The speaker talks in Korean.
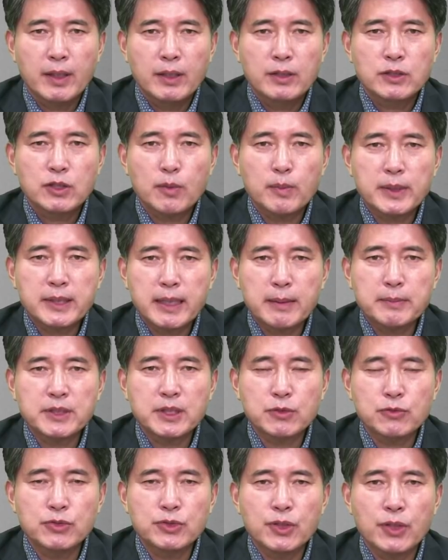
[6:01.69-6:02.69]

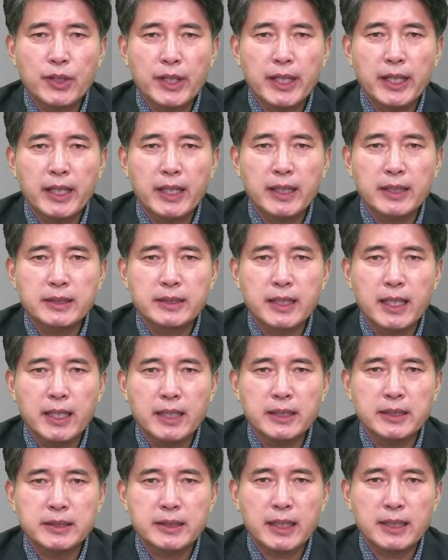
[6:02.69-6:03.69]
천구백삼십구 년에
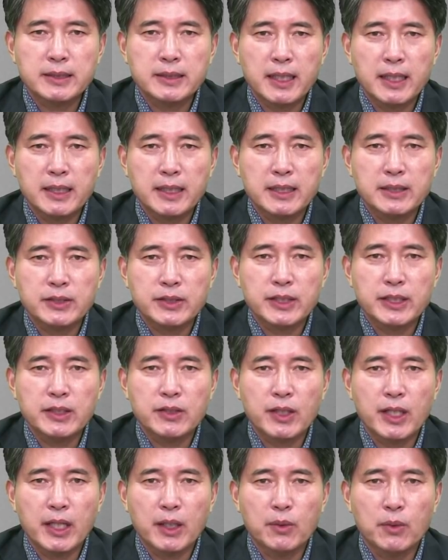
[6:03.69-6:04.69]
제이 차 세계대전이
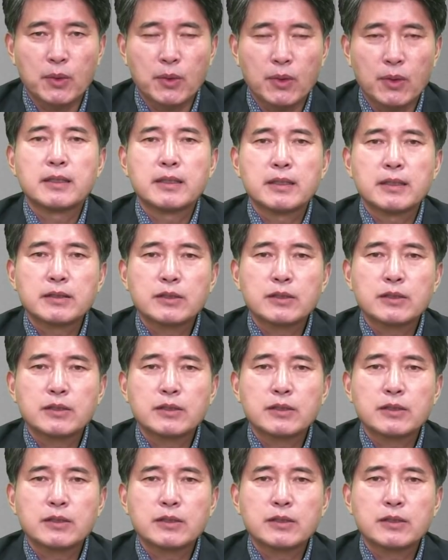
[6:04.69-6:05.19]
일어나고,